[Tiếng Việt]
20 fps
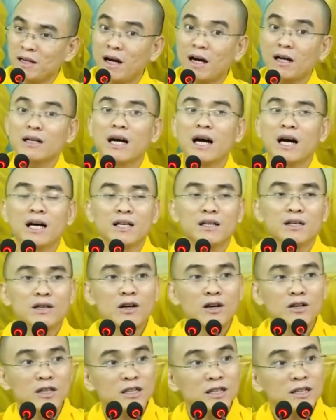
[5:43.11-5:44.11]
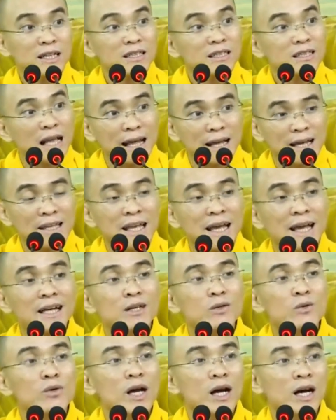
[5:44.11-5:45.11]
ở đời có những cái tẻ nhạt
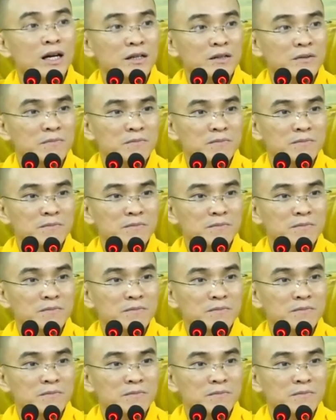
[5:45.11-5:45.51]
của đời